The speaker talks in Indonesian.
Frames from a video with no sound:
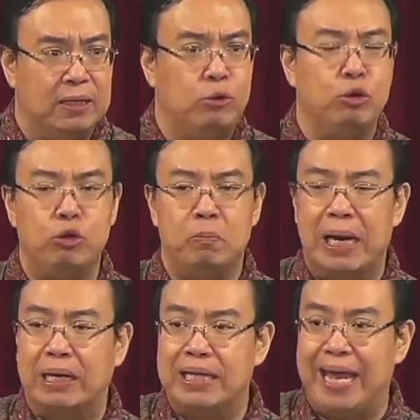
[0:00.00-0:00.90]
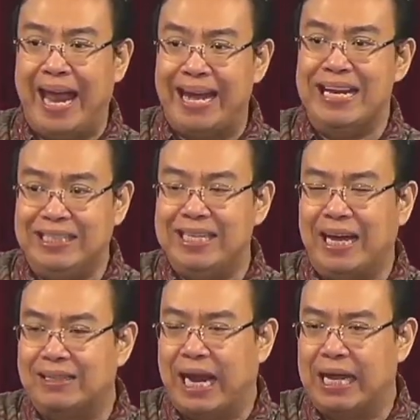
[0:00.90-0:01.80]
untuk mengerti edisi
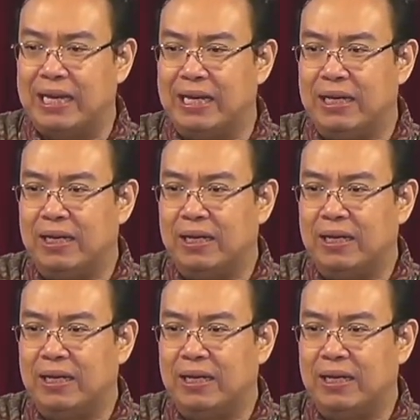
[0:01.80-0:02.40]
yang terakhir ini.